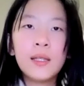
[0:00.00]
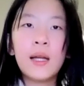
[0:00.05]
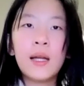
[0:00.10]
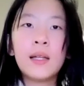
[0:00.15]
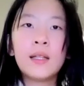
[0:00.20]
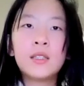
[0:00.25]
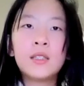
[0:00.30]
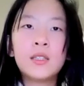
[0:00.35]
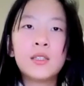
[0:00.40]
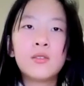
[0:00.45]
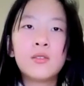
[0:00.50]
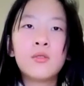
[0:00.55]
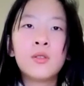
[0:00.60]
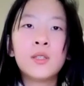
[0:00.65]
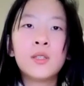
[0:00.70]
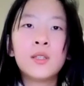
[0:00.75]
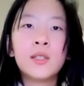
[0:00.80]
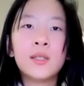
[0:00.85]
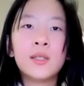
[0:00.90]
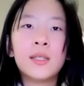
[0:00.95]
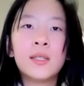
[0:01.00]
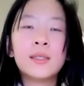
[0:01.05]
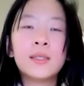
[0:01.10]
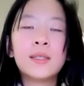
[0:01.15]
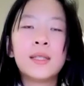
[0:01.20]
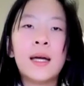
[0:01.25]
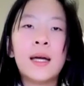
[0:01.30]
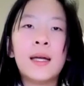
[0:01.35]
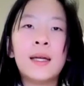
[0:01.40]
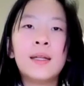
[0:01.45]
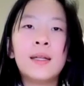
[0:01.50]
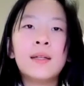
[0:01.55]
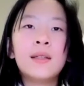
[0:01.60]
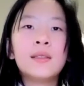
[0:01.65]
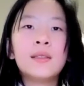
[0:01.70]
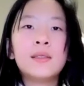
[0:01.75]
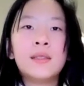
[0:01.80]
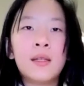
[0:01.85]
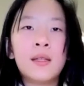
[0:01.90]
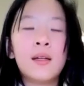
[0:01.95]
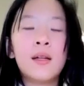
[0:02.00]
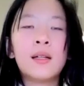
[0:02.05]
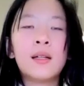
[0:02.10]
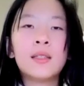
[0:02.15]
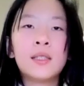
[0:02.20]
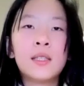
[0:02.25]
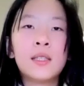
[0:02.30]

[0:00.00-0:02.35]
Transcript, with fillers: 亚里士多德在《形而